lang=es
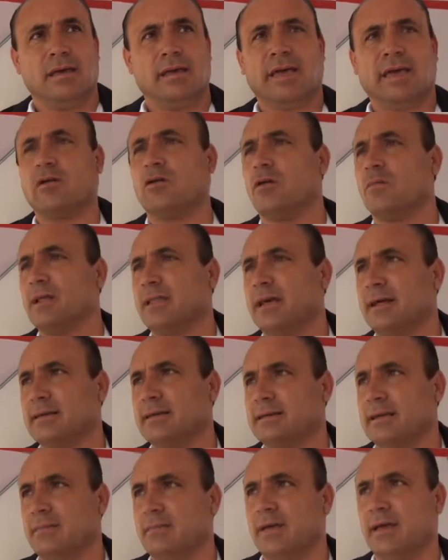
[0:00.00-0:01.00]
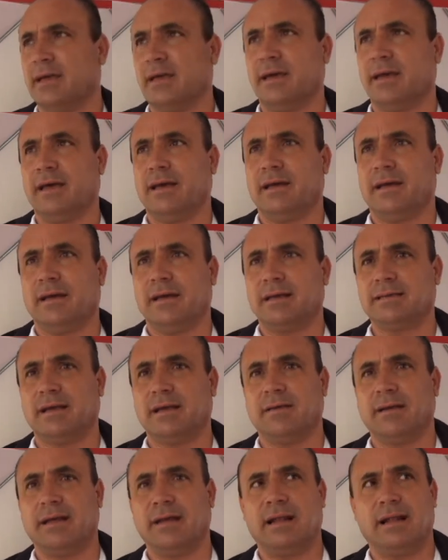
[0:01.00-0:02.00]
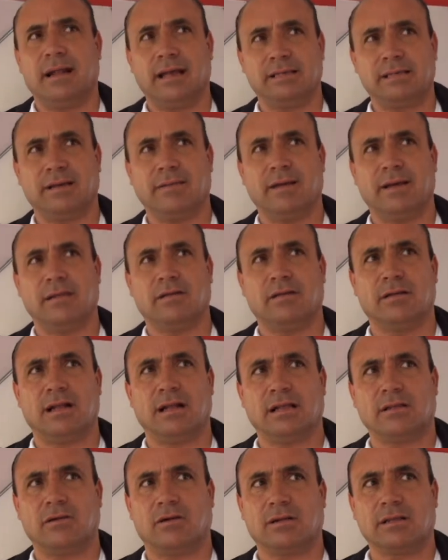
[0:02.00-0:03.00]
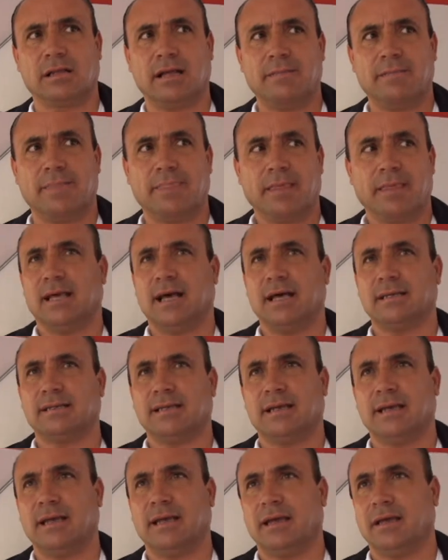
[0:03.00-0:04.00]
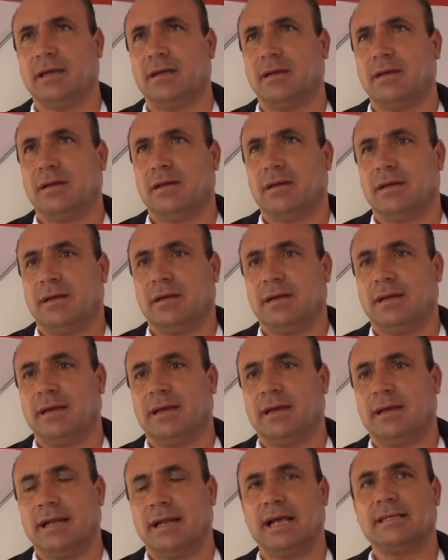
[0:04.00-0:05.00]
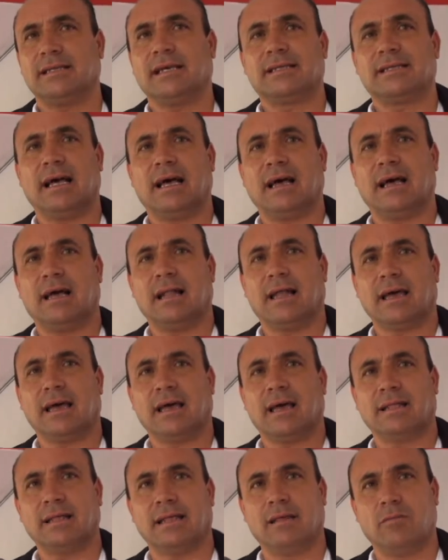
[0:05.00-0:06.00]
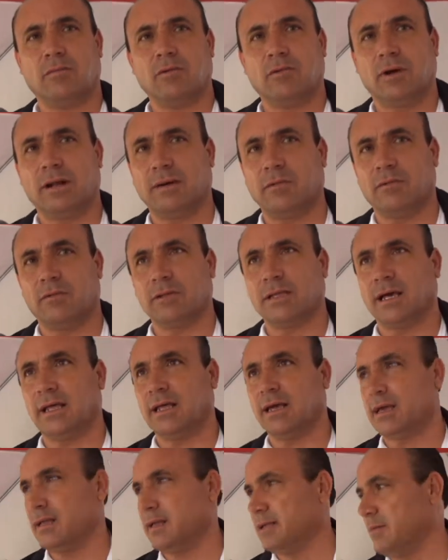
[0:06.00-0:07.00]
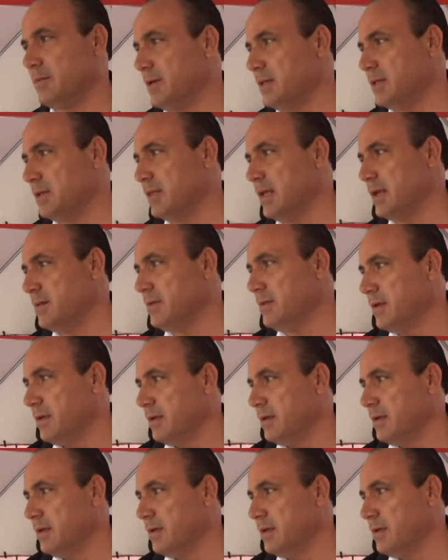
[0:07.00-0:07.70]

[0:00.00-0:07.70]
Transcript: Y quiero comentarles también que este, este evento de la torta se hace eh, gracias a la gente de muy buena voluntad de aquí de Tepatitlán,